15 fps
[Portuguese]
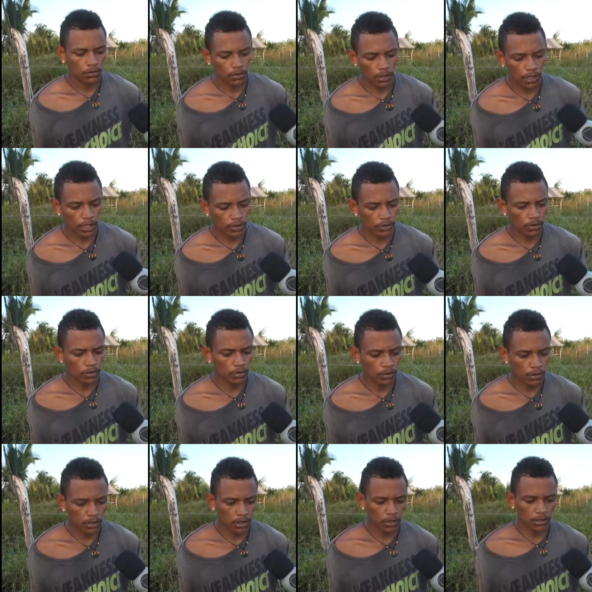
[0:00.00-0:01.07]
Não era só
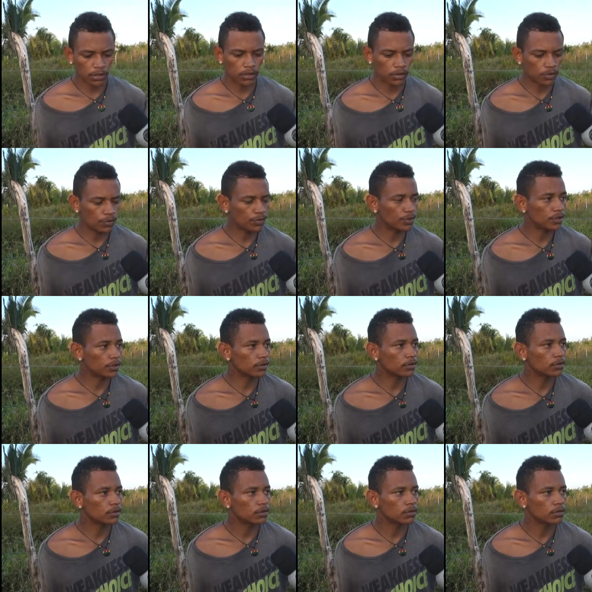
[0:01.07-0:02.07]
dois, era três comigo.